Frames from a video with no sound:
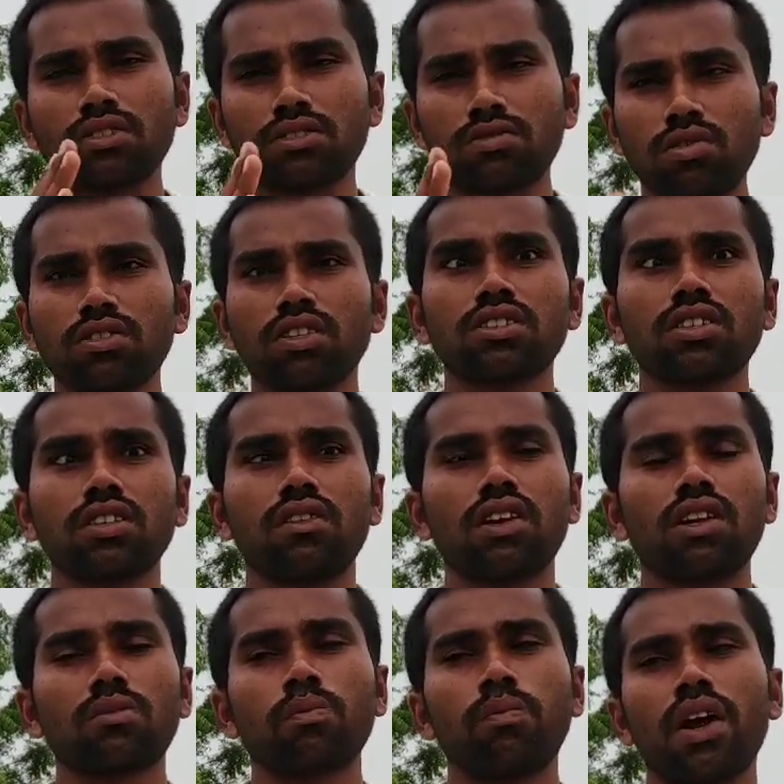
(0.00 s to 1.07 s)
స్టోర్ చేసిన
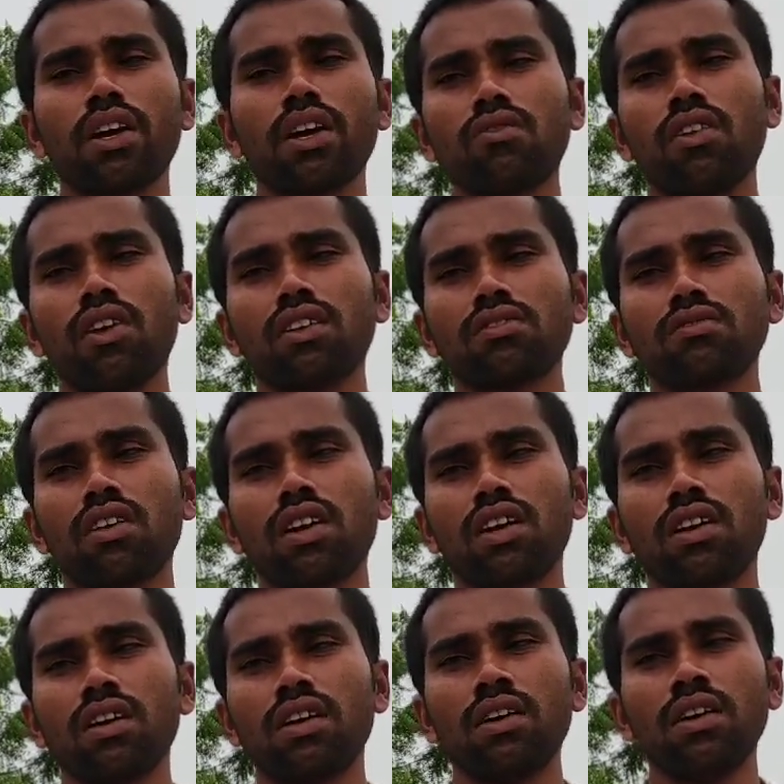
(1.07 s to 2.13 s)
వాటర్ బ్యాక్ వాటర్
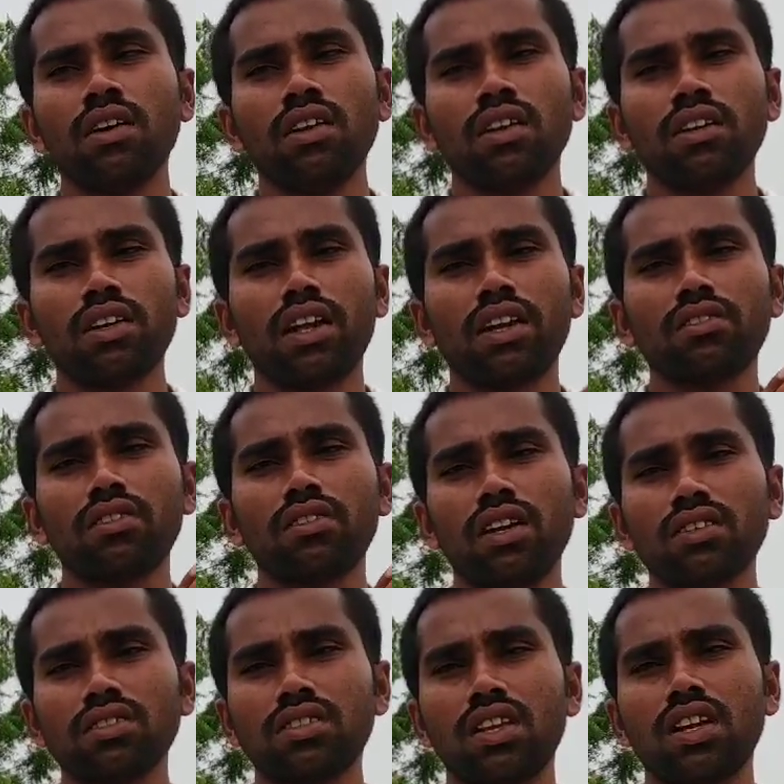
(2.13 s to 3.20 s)
ద్వారా డైరెక్ట్గా
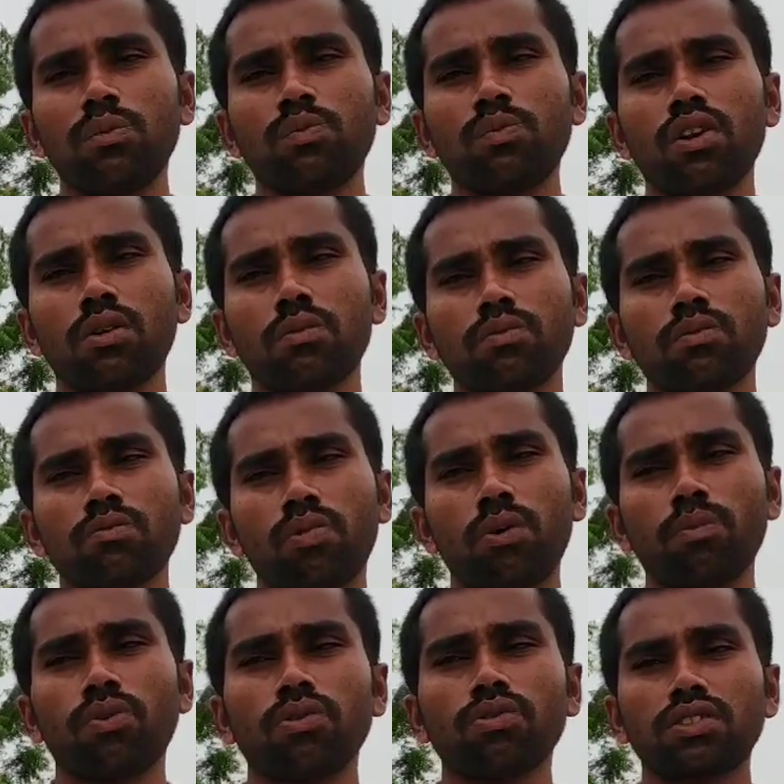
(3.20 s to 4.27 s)
సిరిపురం
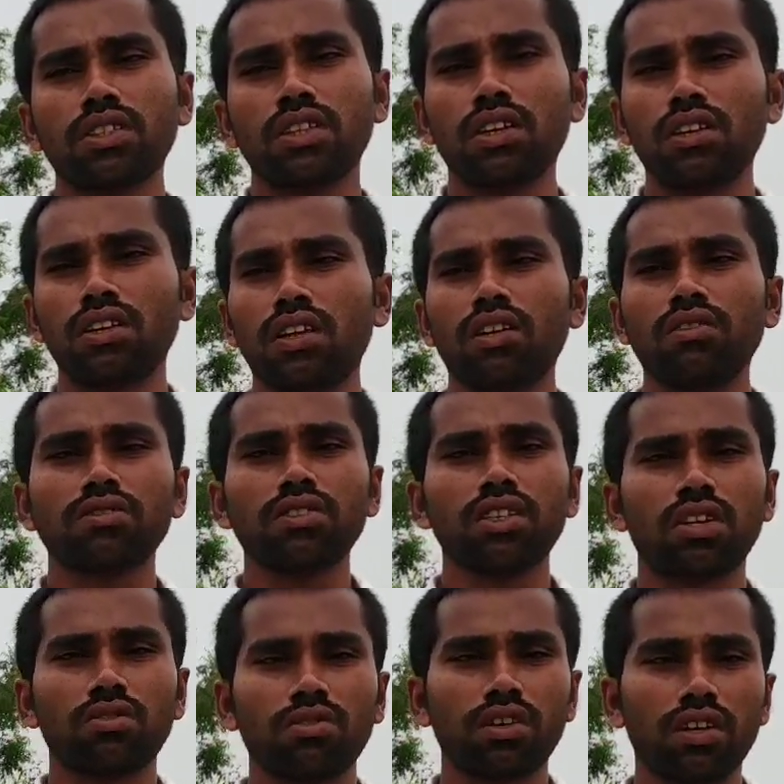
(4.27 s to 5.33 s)
పంప్ హౌస్కి నీళ్లు
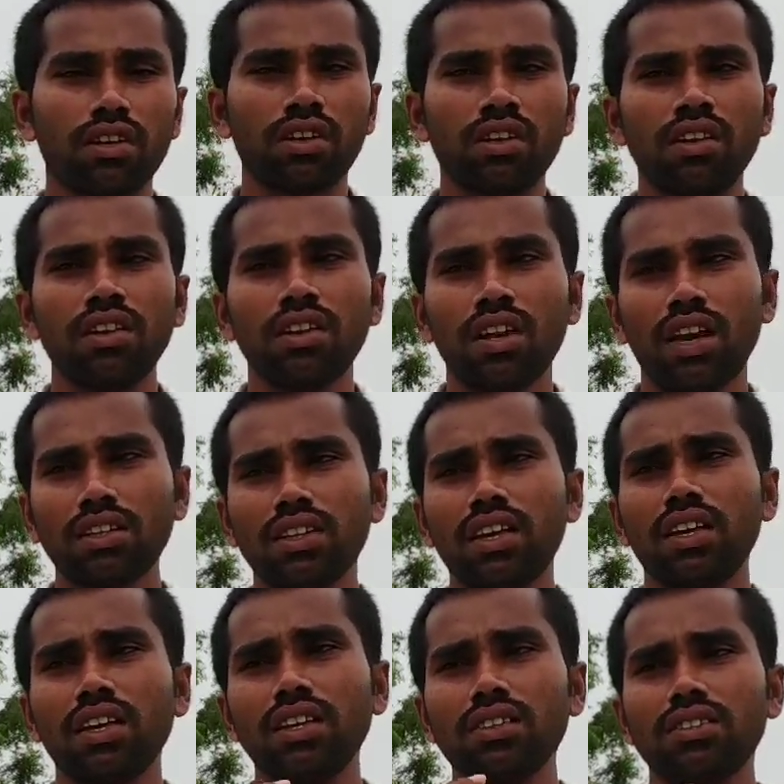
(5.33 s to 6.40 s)
చేరుకుంటాయి అయితే
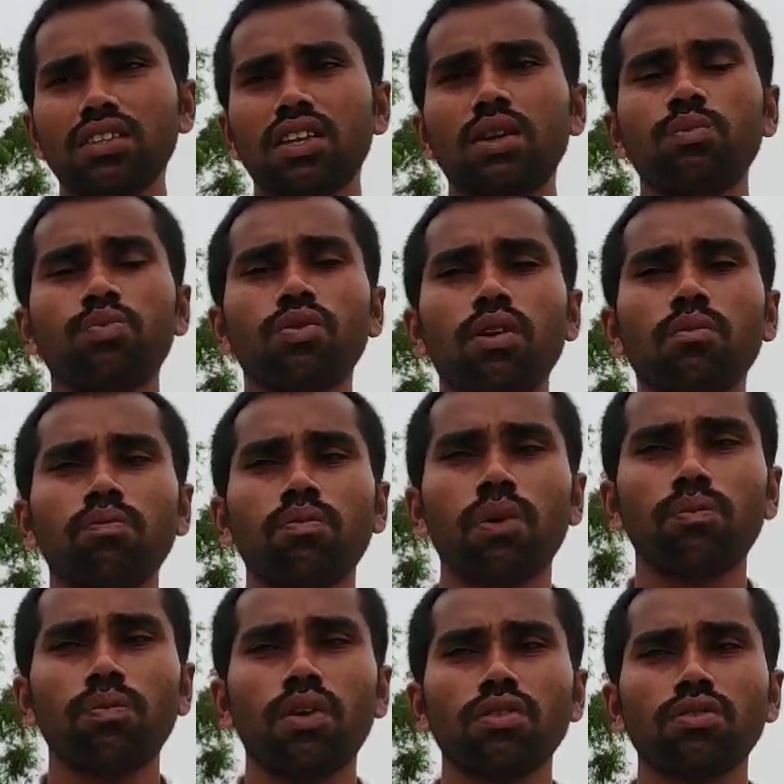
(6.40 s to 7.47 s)
ఈ సిరిపురం
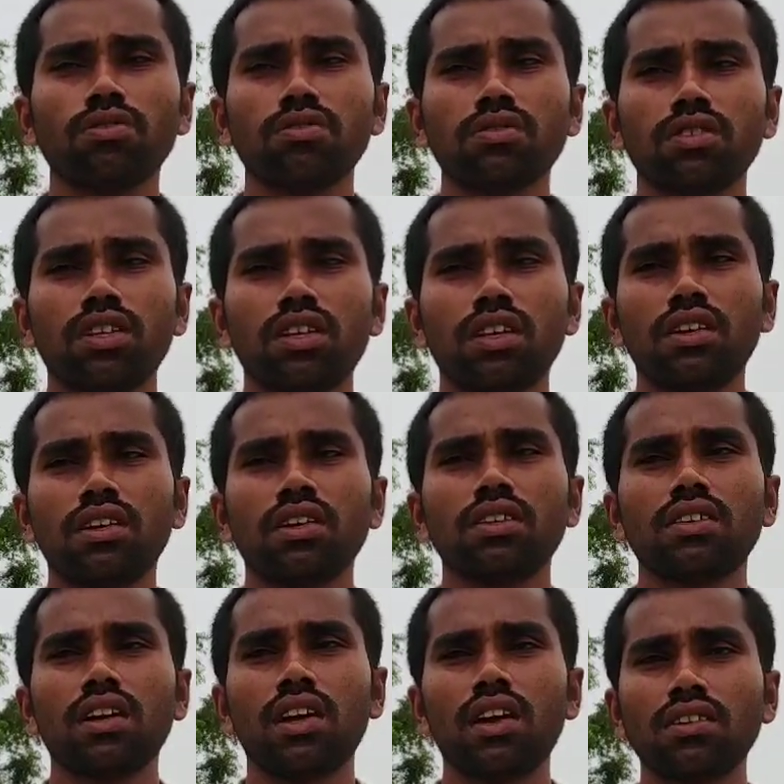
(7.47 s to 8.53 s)
పంప్ హౌస్కి
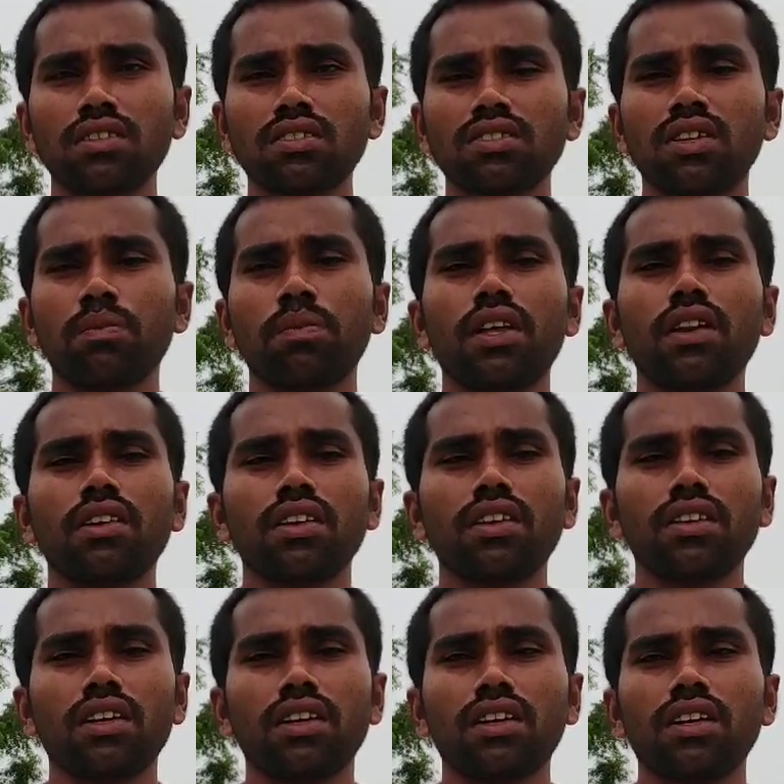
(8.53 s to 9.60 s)
కలర్ చేసిన పేరు
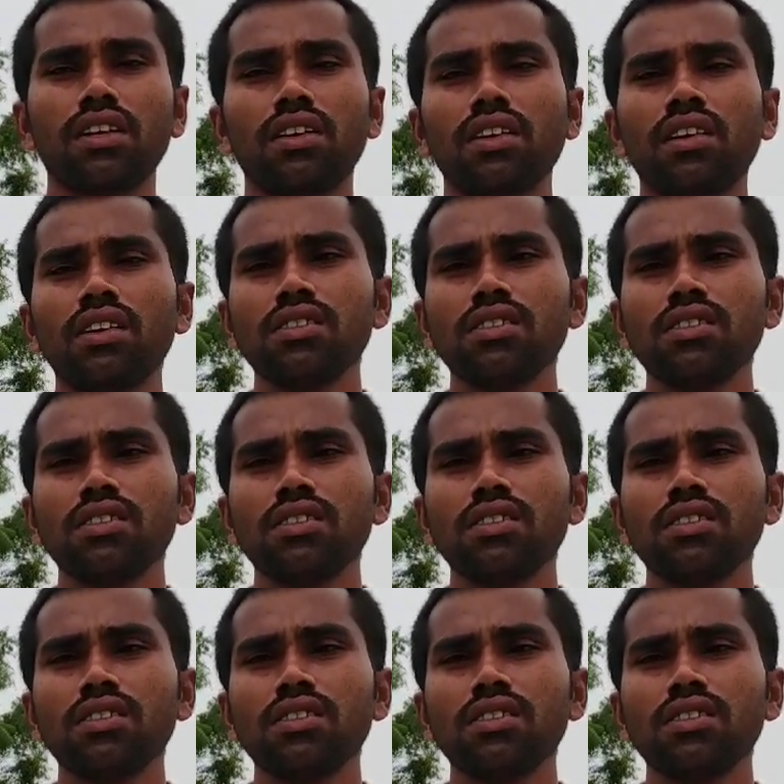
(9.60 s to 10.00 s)
ఏంటంటే